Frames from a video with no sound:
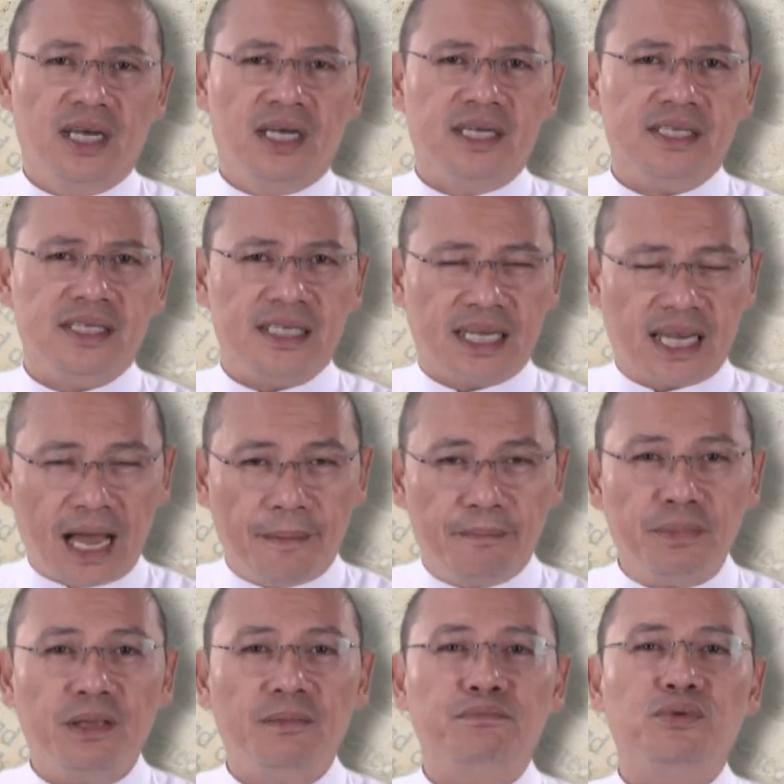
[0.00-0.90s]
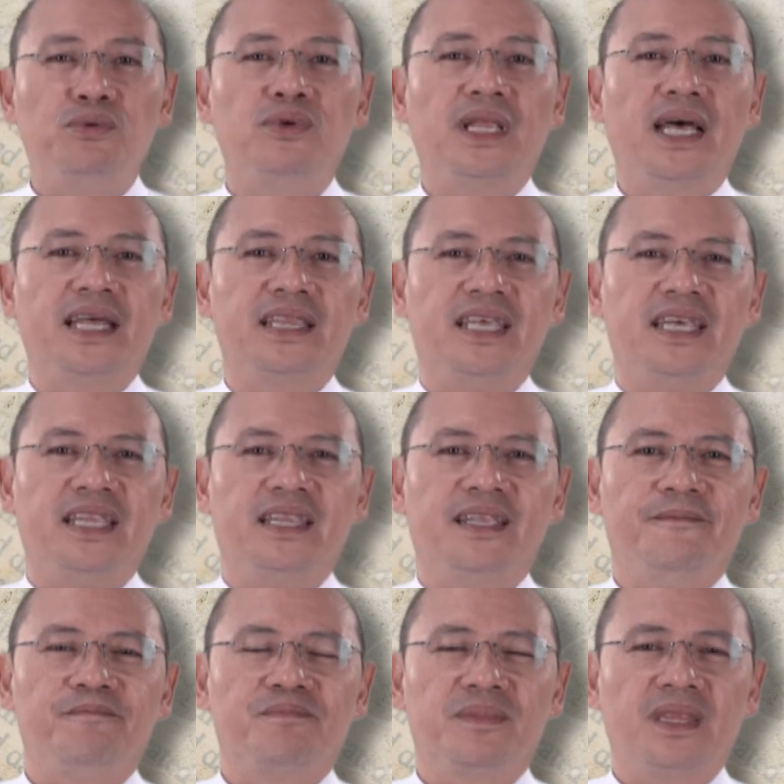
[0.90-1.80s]
Sikapin po natin
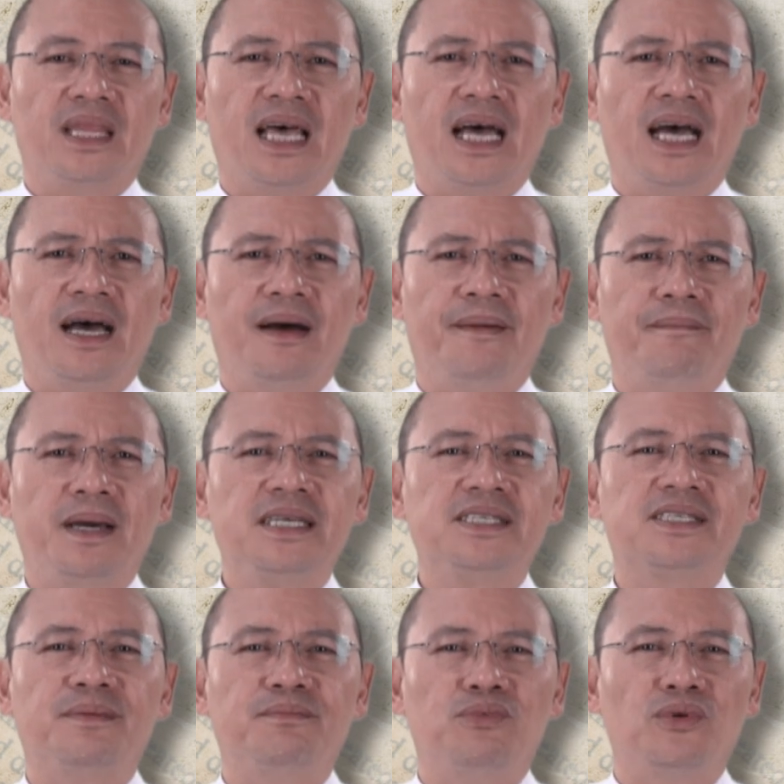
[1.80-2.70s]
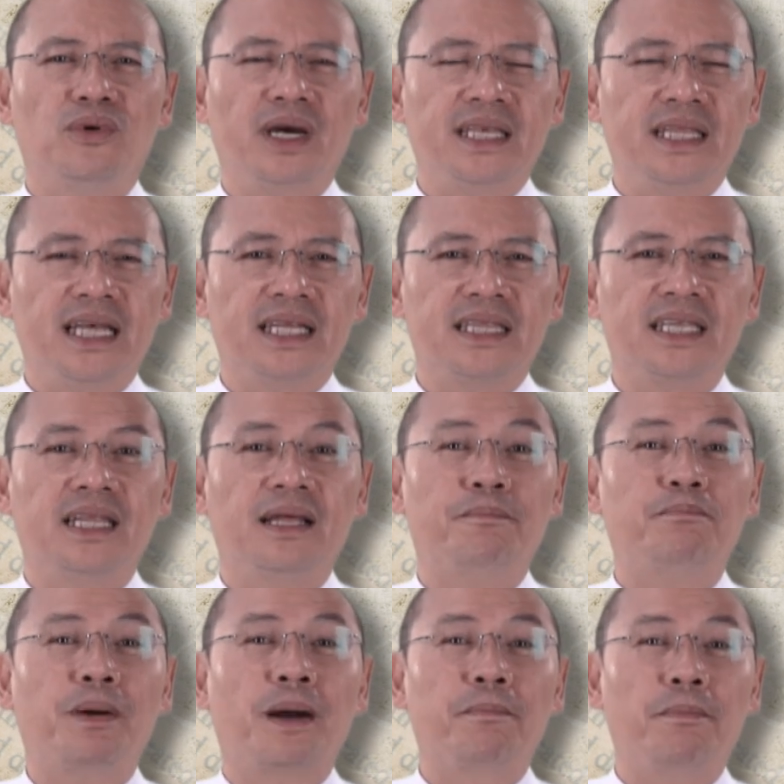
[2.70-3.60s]
na maisabuhay natin ang
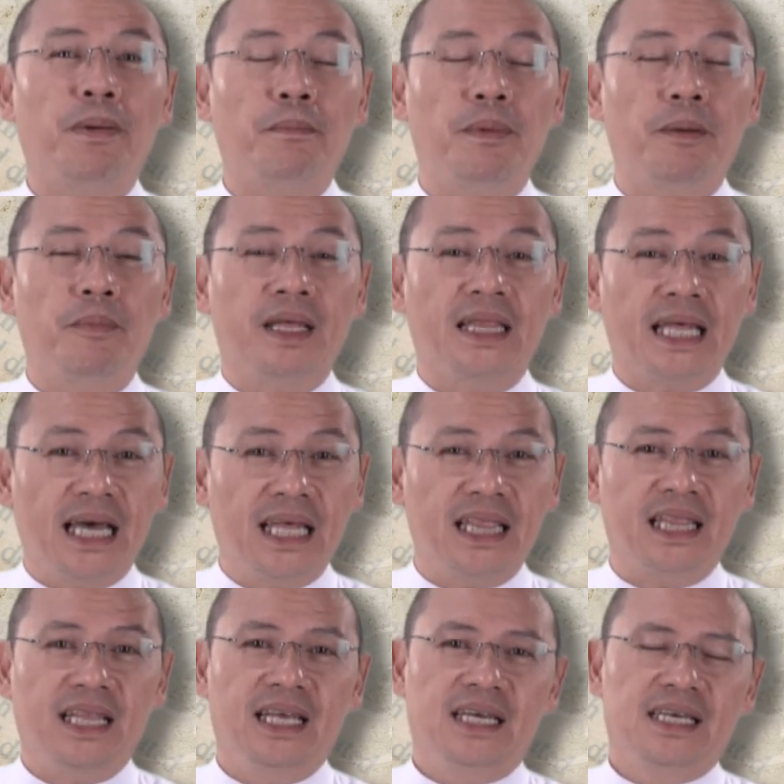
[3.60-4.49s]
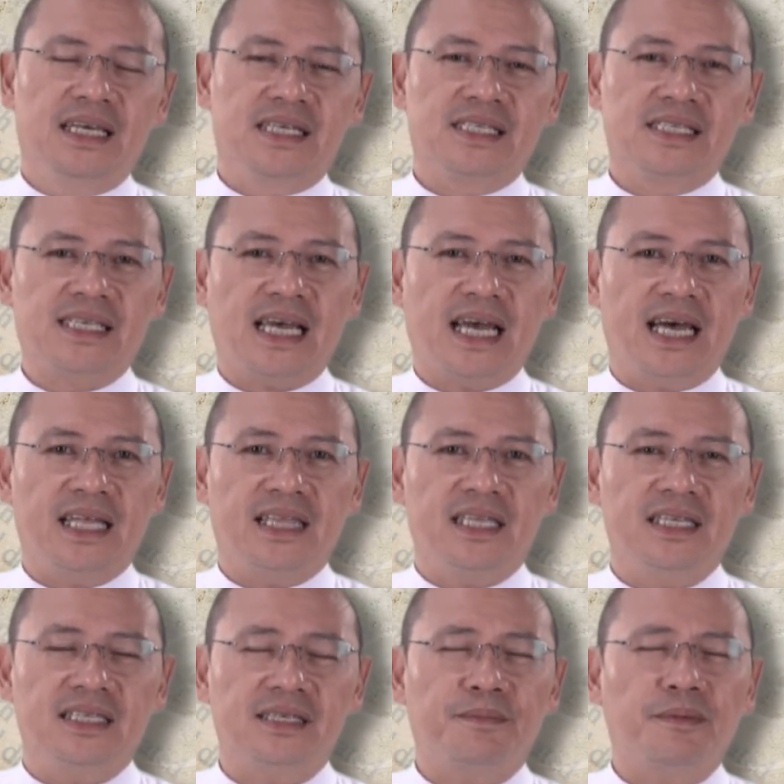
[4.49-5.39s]
pagpababanal sa
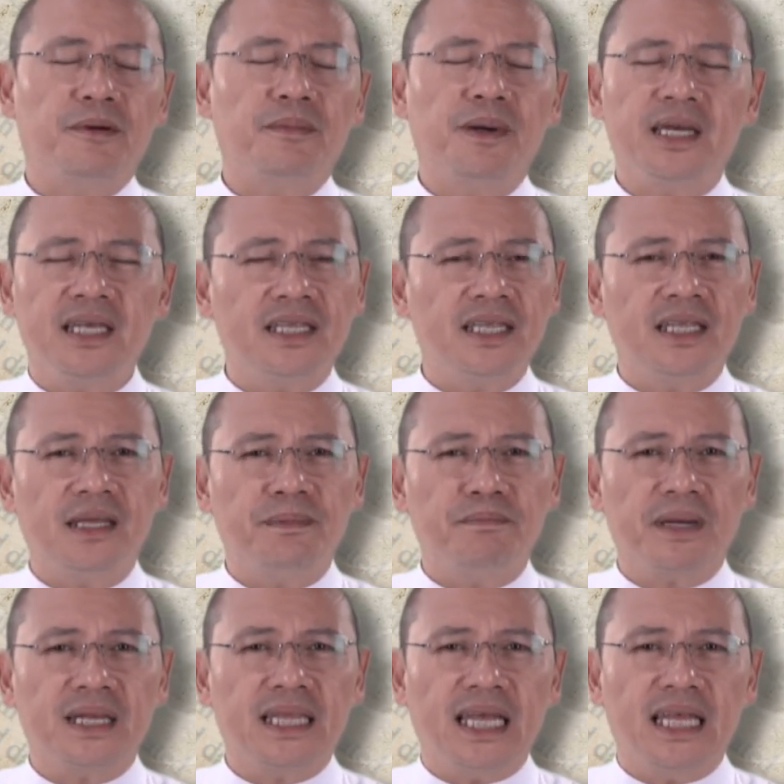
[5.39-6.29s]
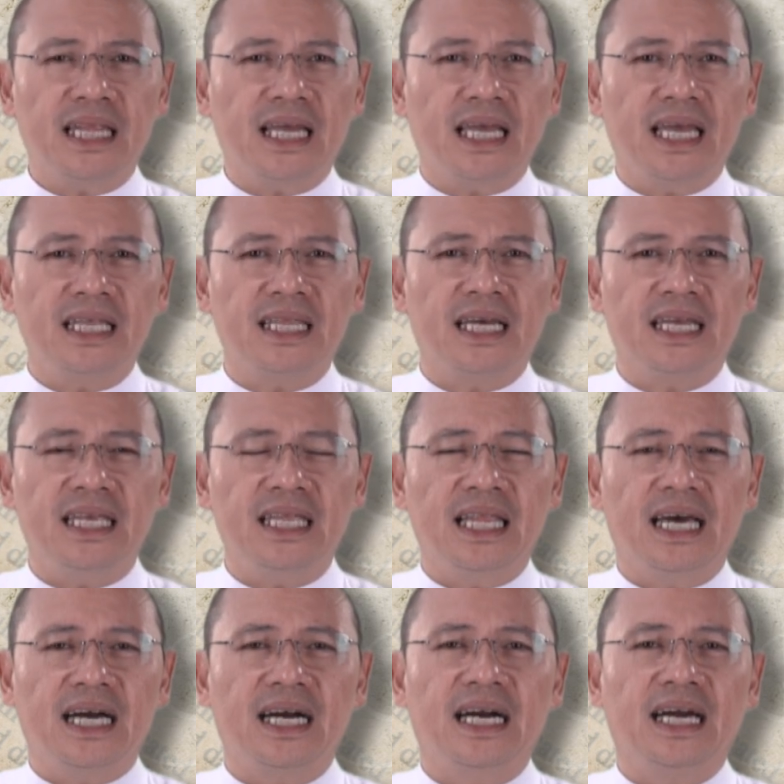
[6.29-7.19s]
atin sa pamagitan ng paglalagay ng
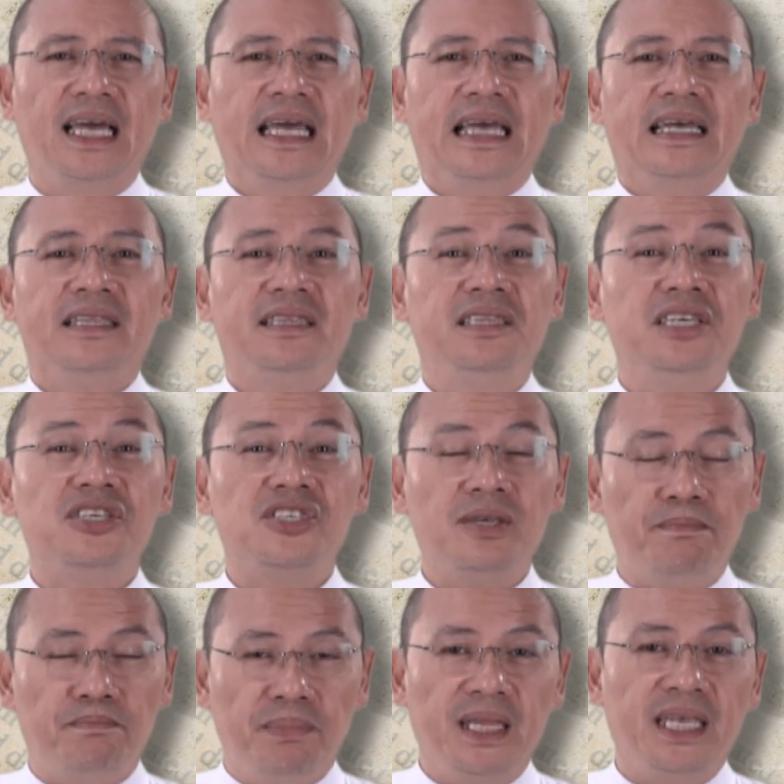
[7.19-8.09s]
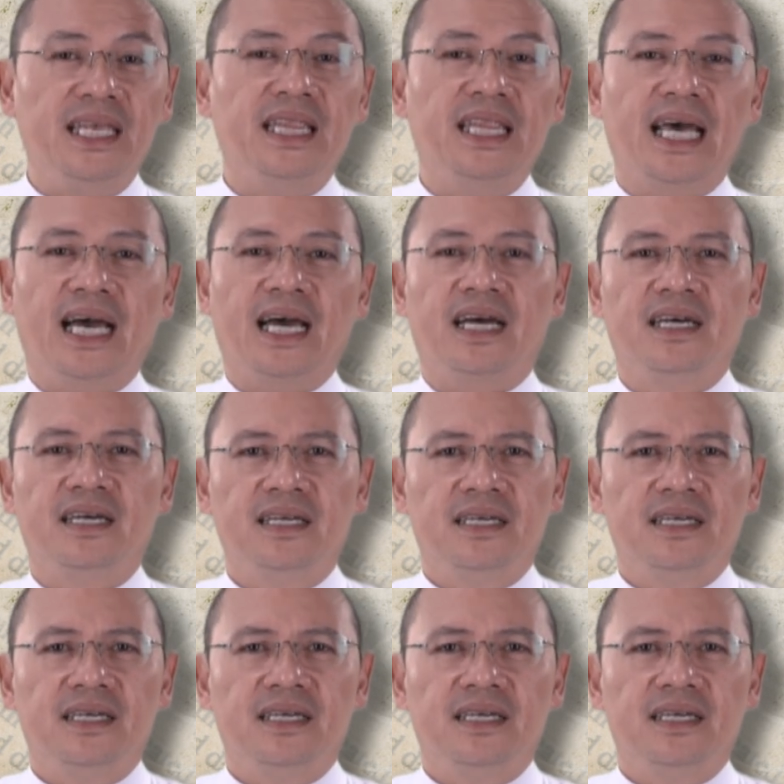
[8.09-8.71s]
ilang disiplina,